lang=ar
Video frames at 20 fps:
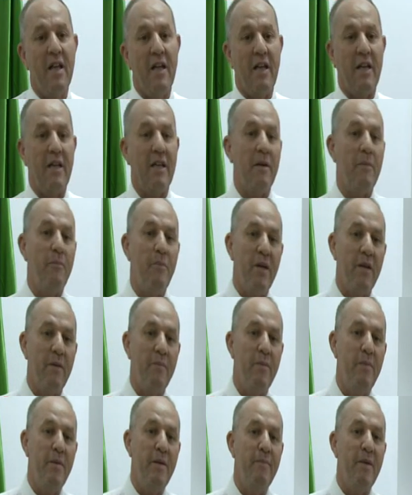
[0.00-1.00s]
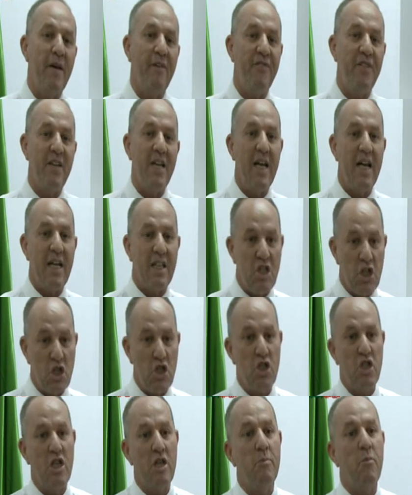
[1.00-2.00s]
آه، بما فيها
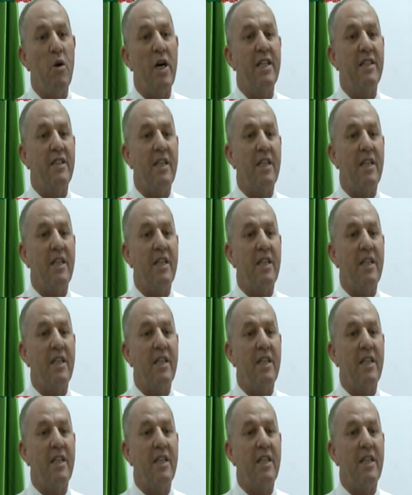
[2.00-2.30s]
تسجيل